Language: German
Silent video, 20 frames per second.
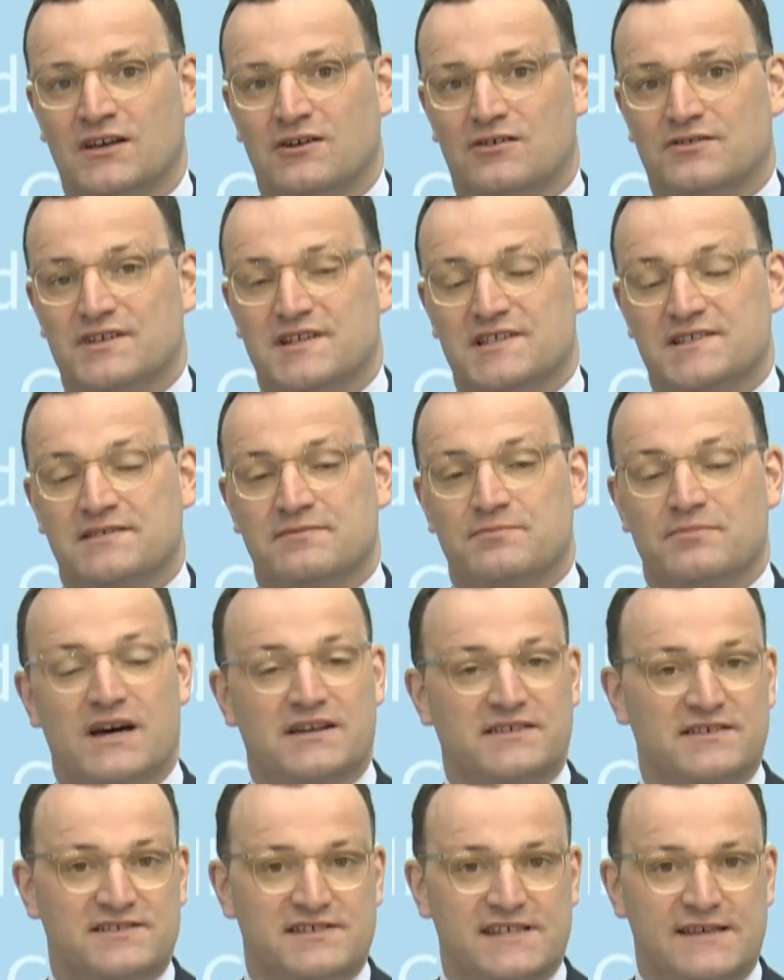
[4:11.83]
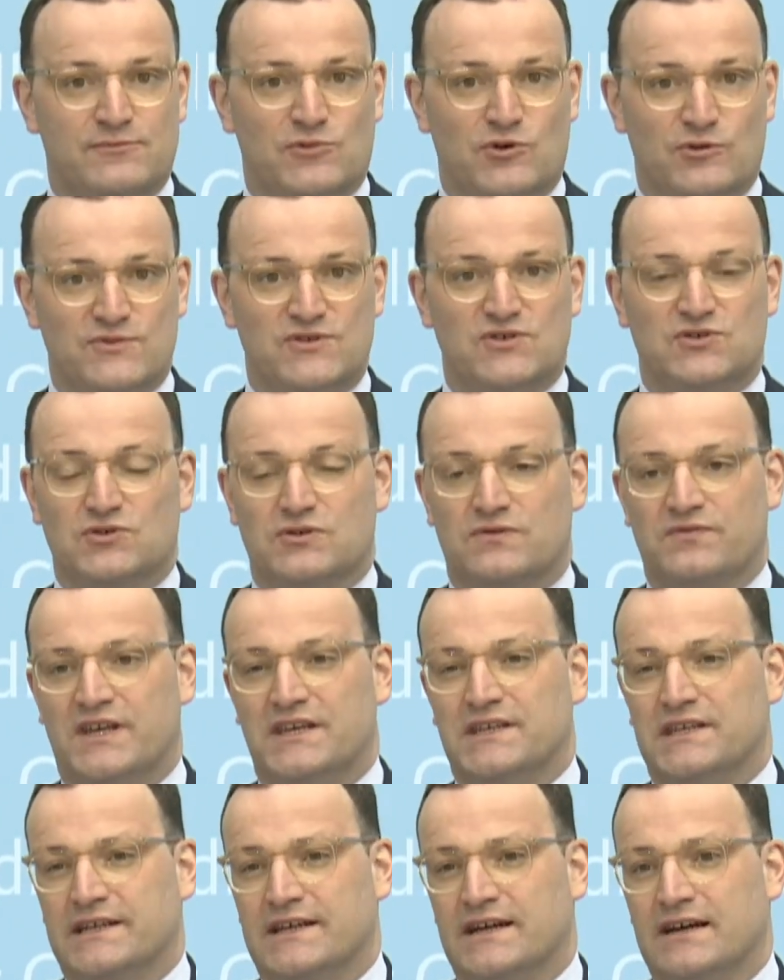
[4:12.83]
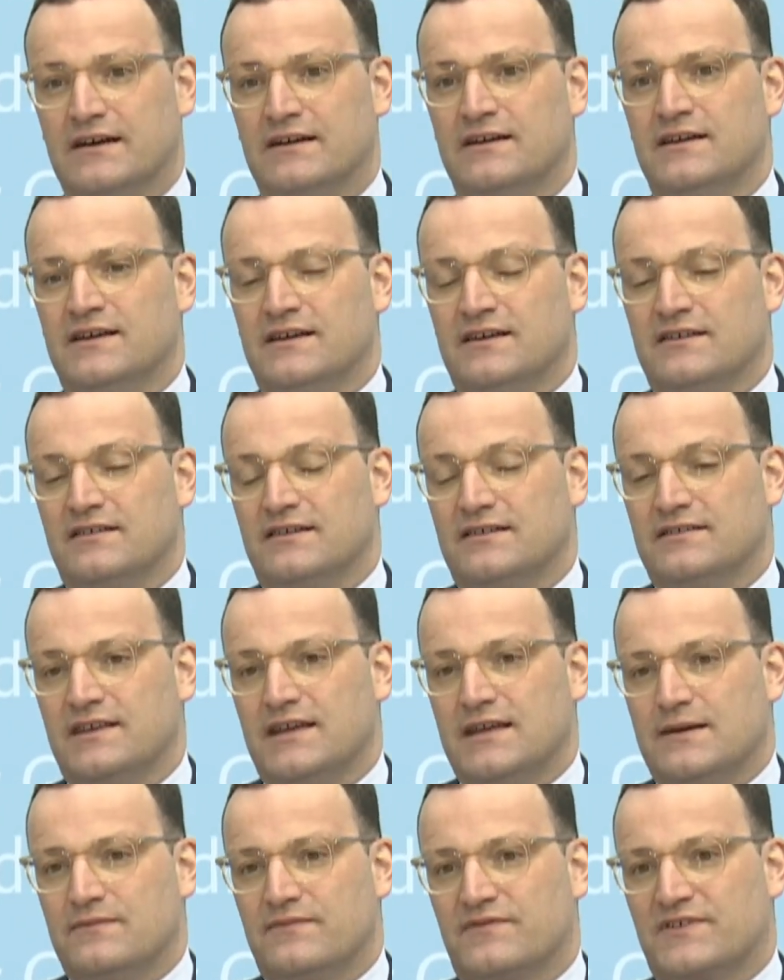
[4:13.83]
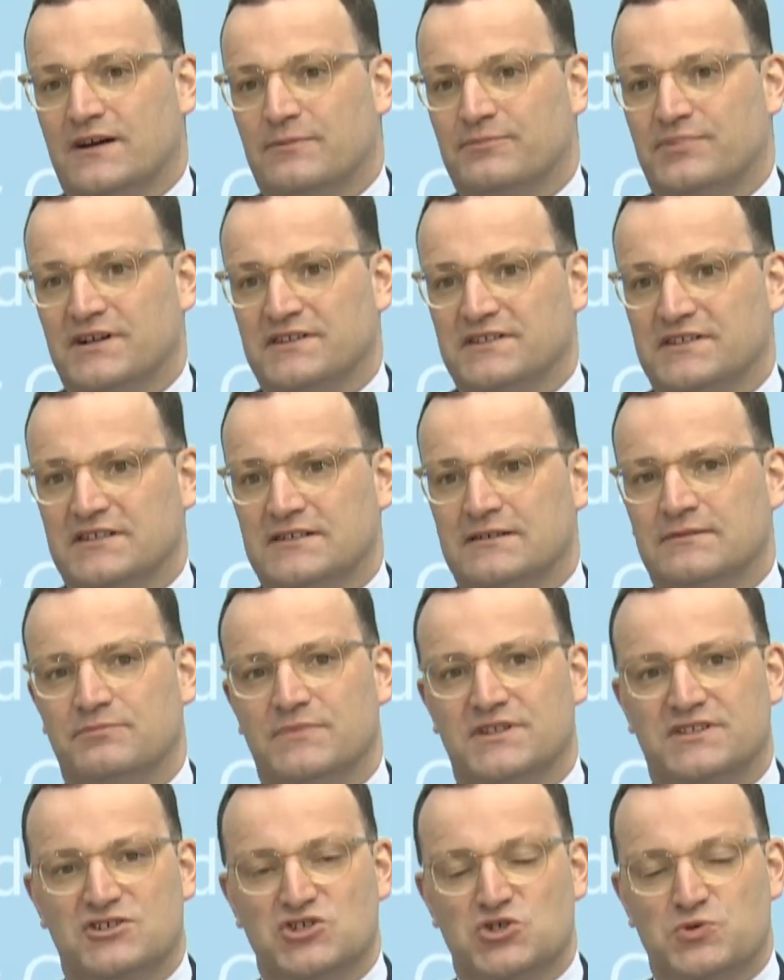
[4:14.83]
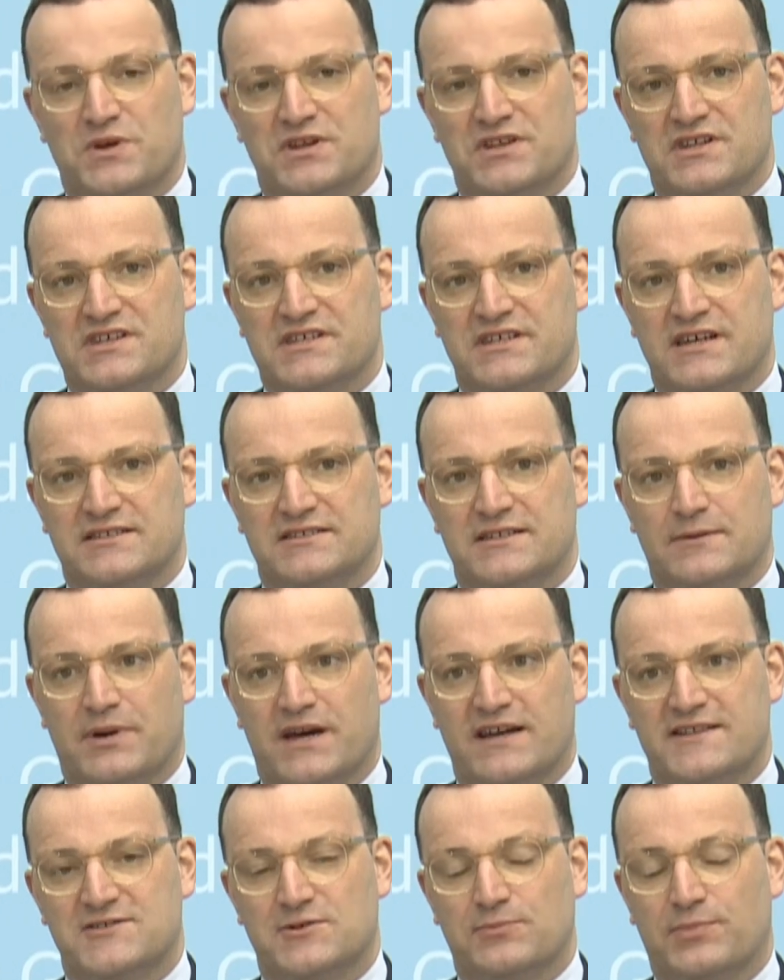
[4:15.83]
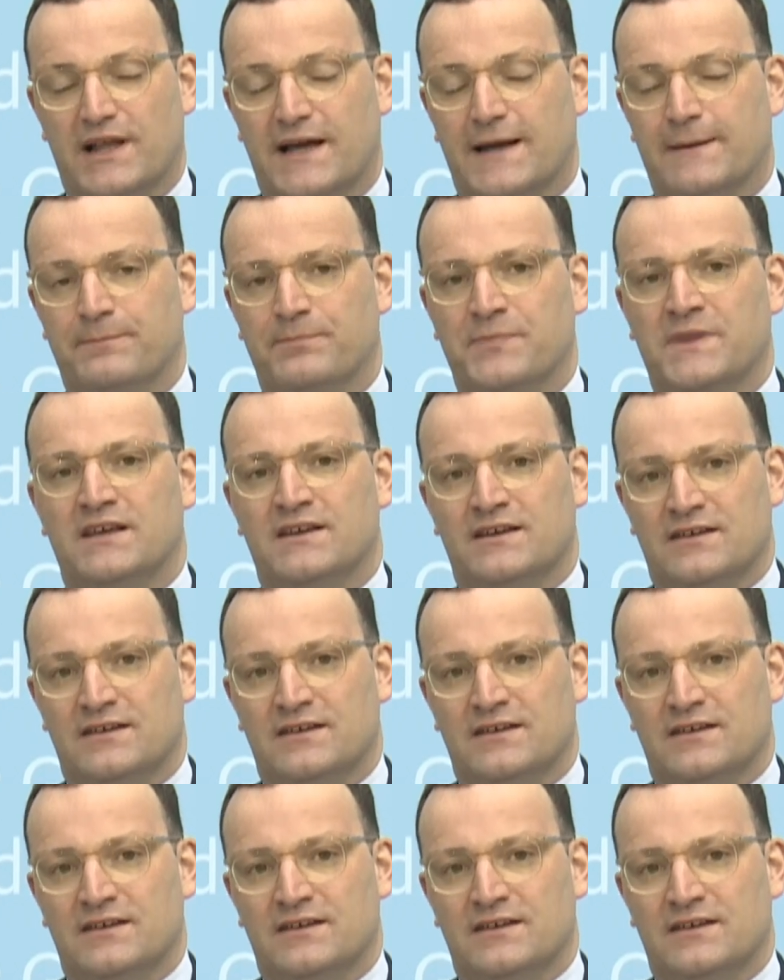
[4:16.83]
Und das macht es eben umso notwendiger, in der Impfkampagne mit Geschwindigkeit dabei zu bleiben.